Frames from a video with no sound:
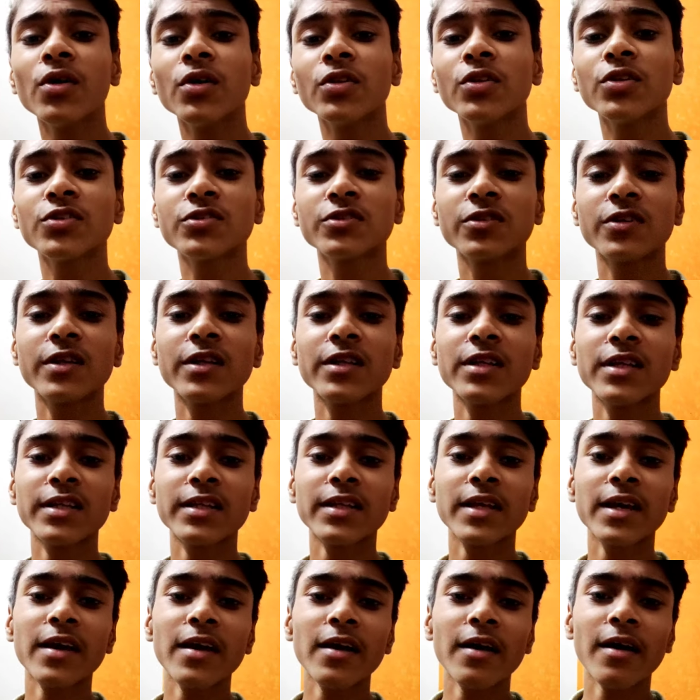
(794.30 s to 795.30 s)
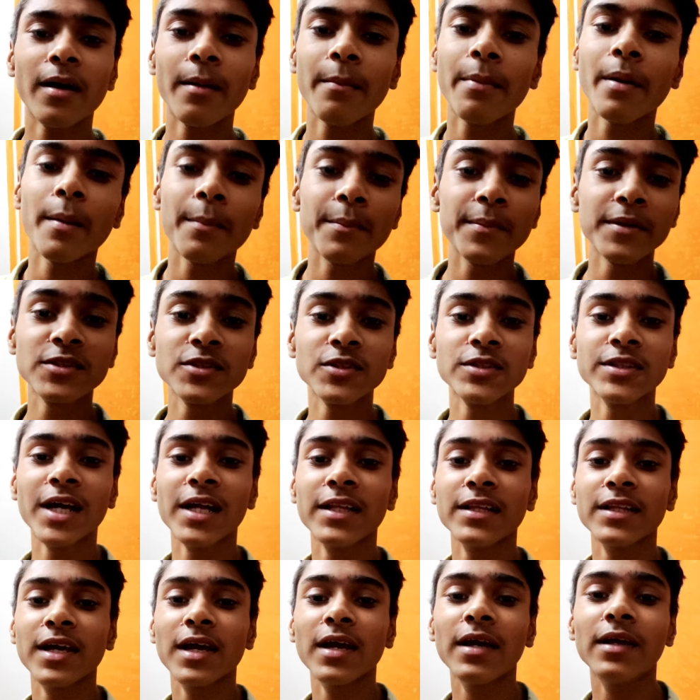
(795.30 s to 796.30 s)
लोग को तो सोने देते हैं अब हम भी सो
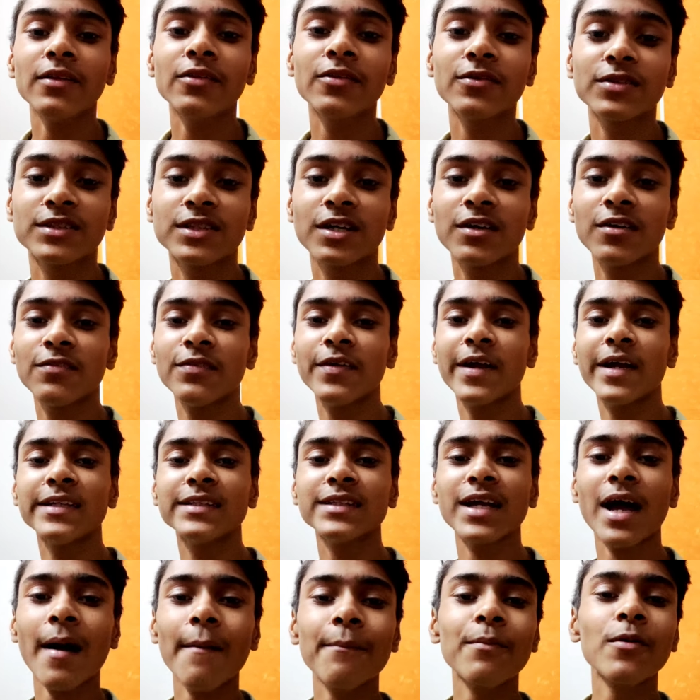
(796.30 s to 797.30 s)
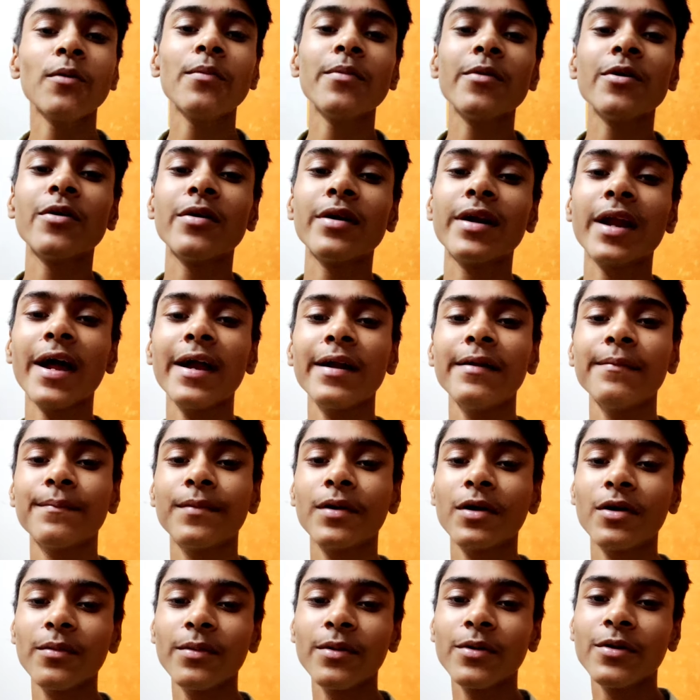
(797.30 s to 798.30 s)
जाते हैं तो चलो फ्रेंड्स आपको भी गुड नाइट
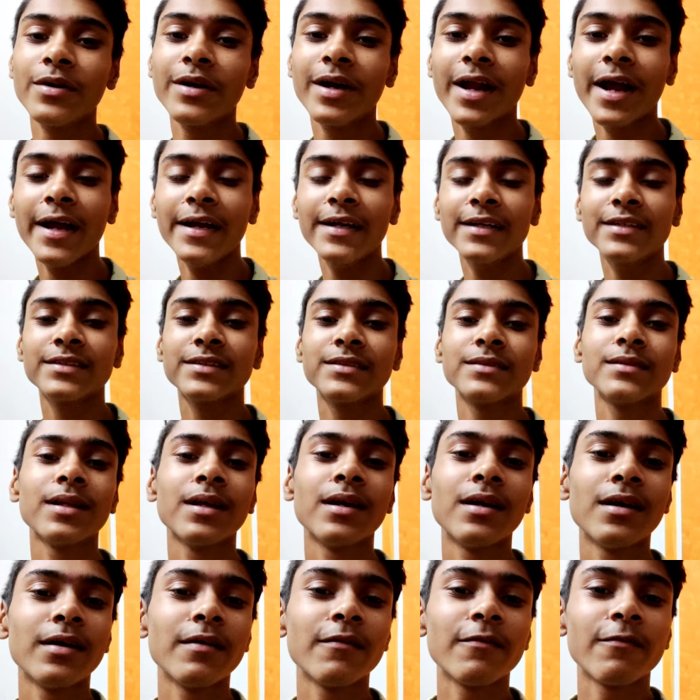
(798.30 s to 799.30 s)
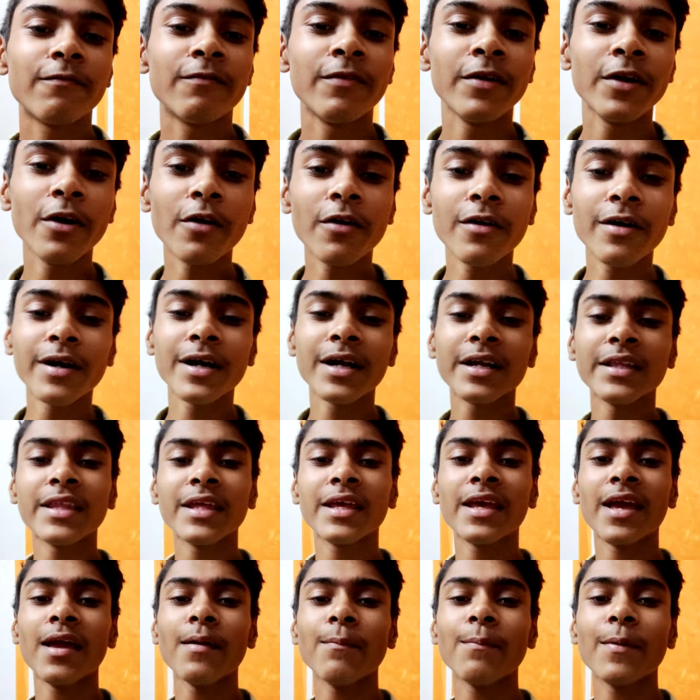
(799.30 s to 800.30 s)
मेरे को भी गुड नाइट वीडियो को करते
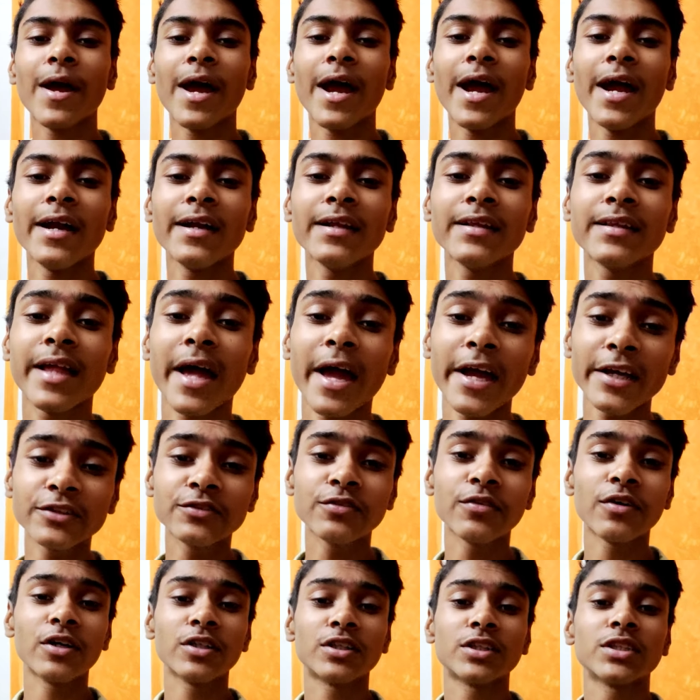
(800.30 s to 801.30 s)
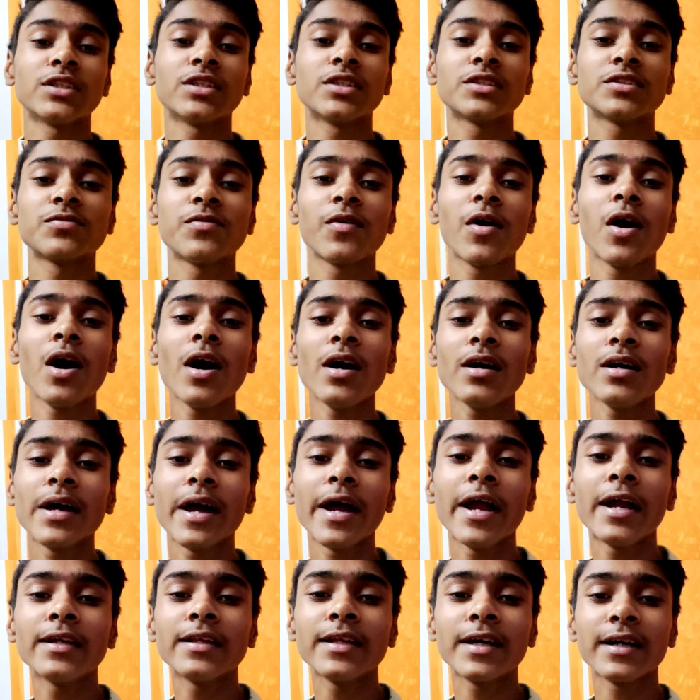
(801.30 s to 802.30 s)
हैं यहीं पे एंड थैंक्स फॉर वॉचिंग दिस ब्लॉग
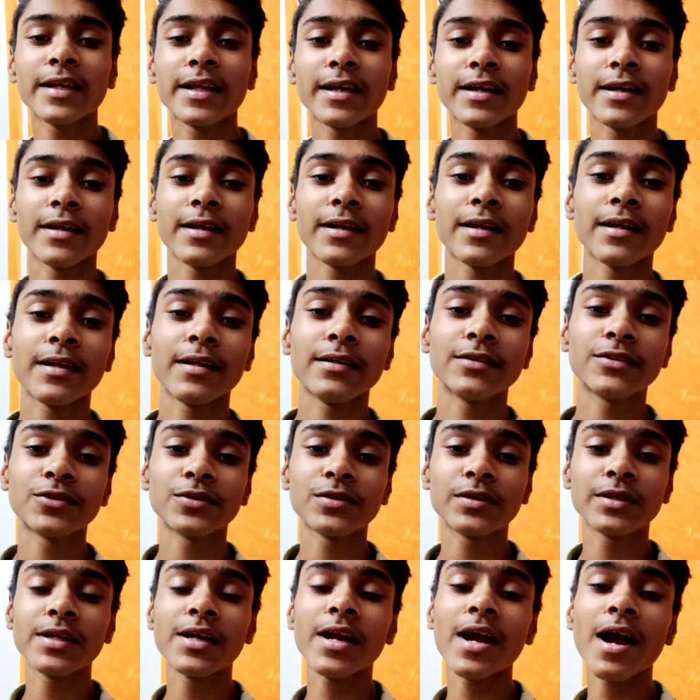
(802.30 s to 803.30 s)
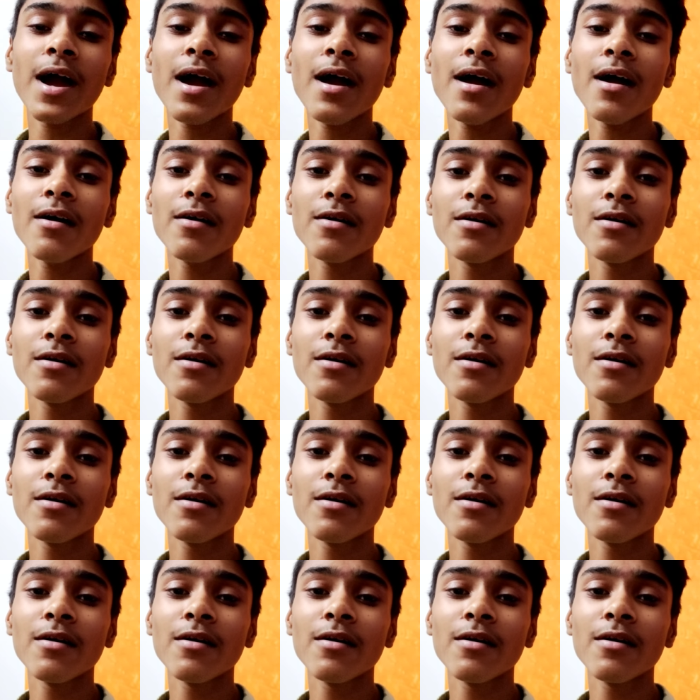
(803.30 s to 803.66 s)
एंड तक देखने के लिए शुक्रिया